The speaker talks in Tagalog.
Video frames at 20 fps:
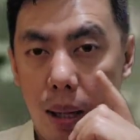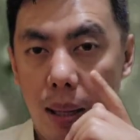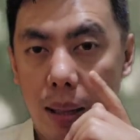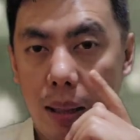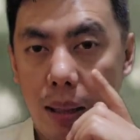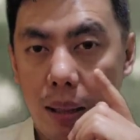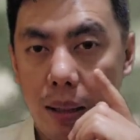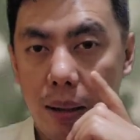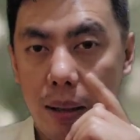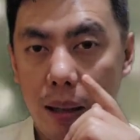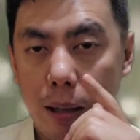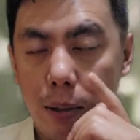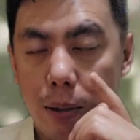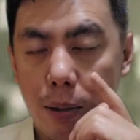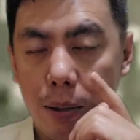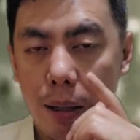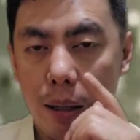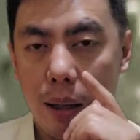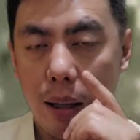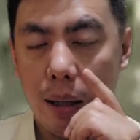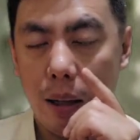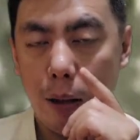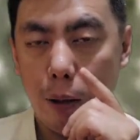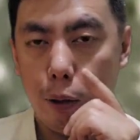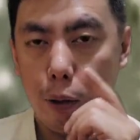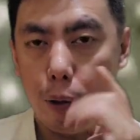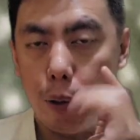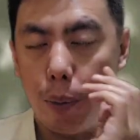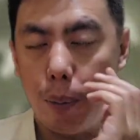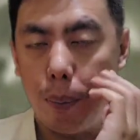malaking lesson talaga
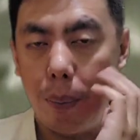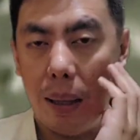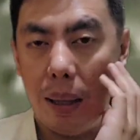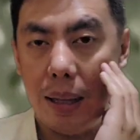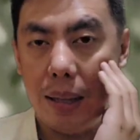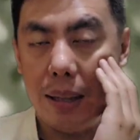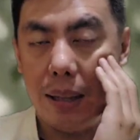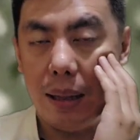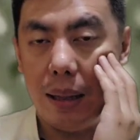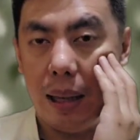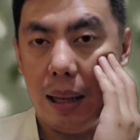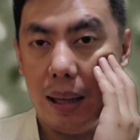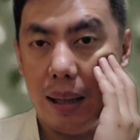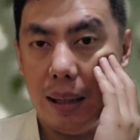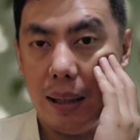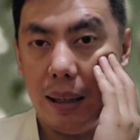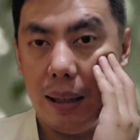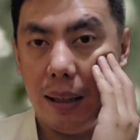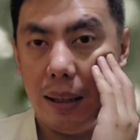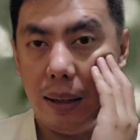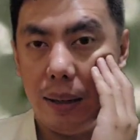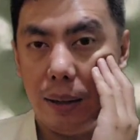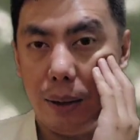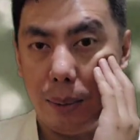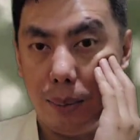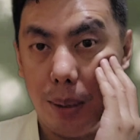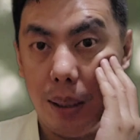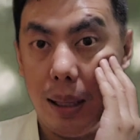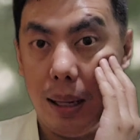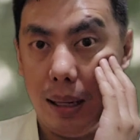ito para sa NAIA
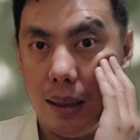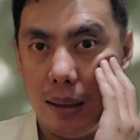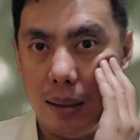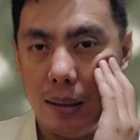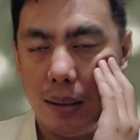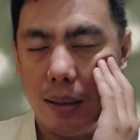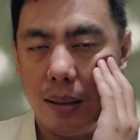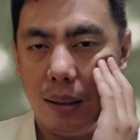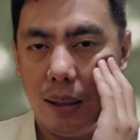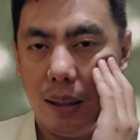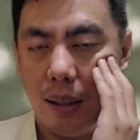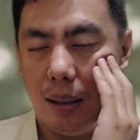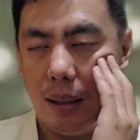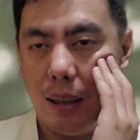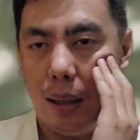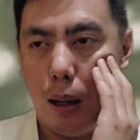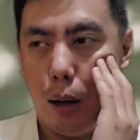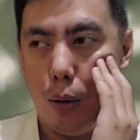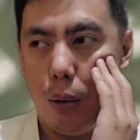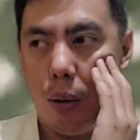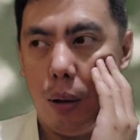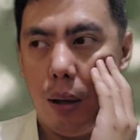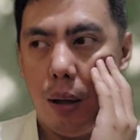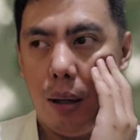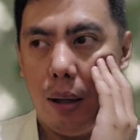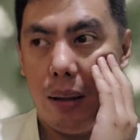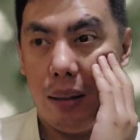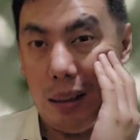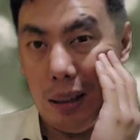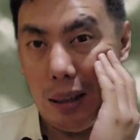terminals. Hindi lang
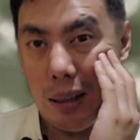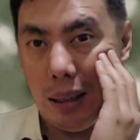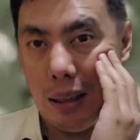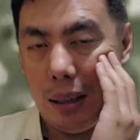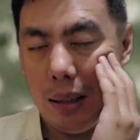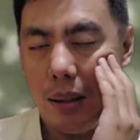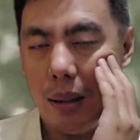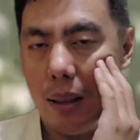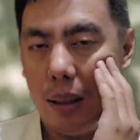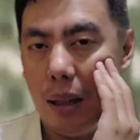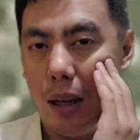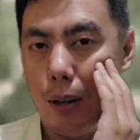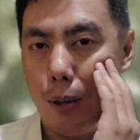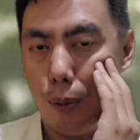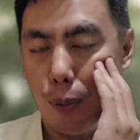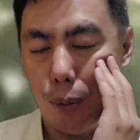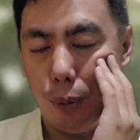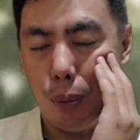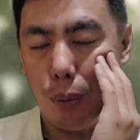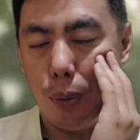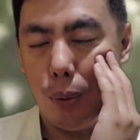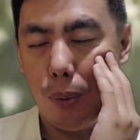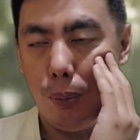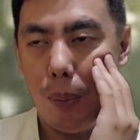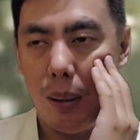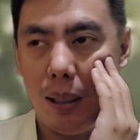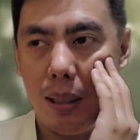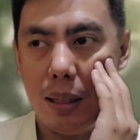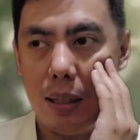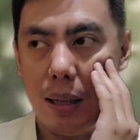3, hindi lang
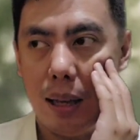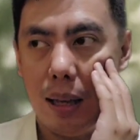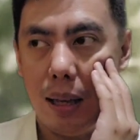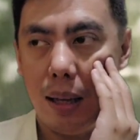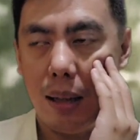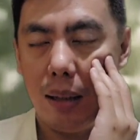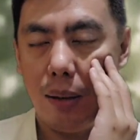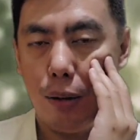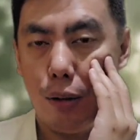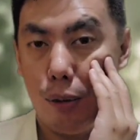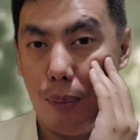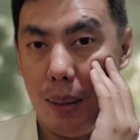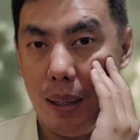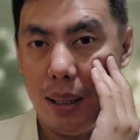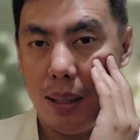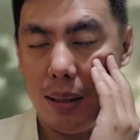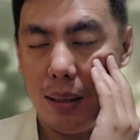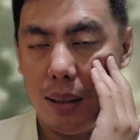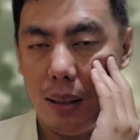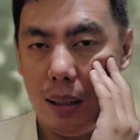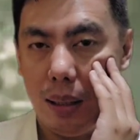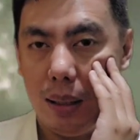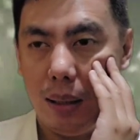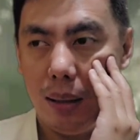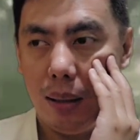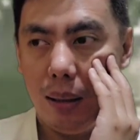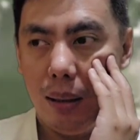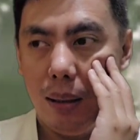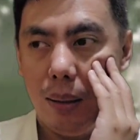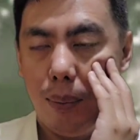2, pati sa domestic,
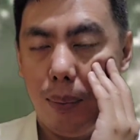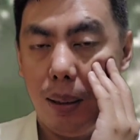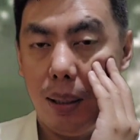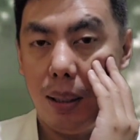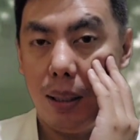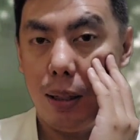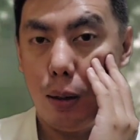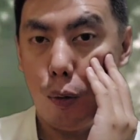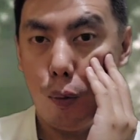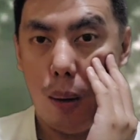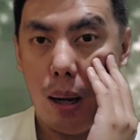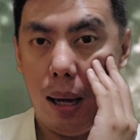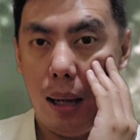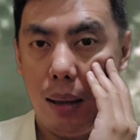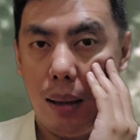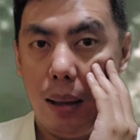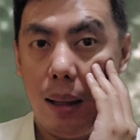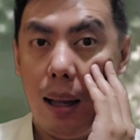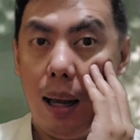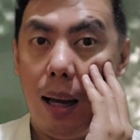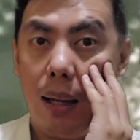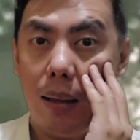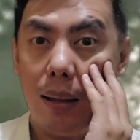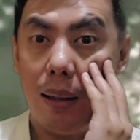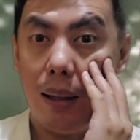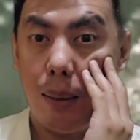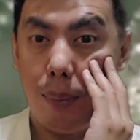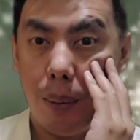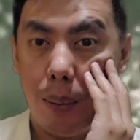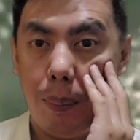pati sa 1,
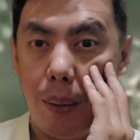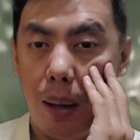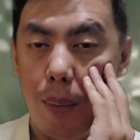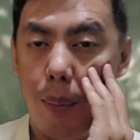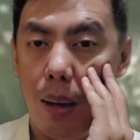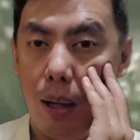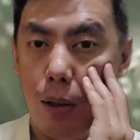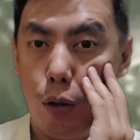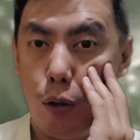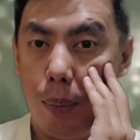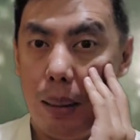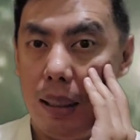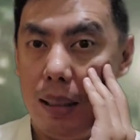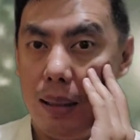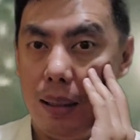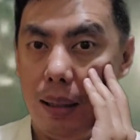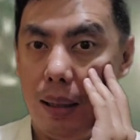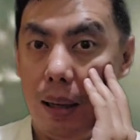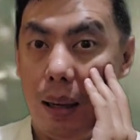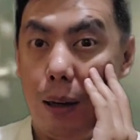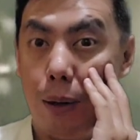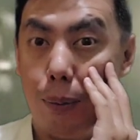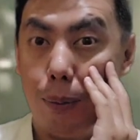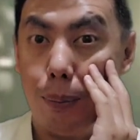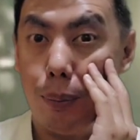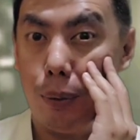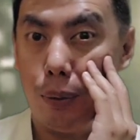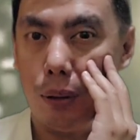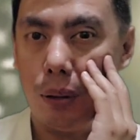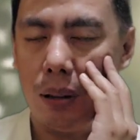at iba pang mga domestic
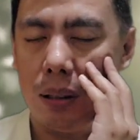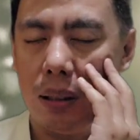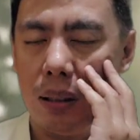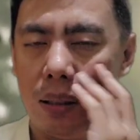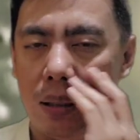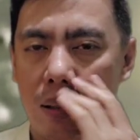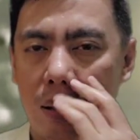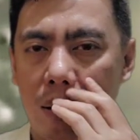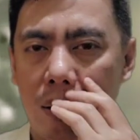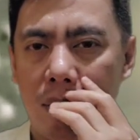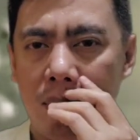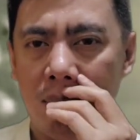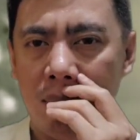airports.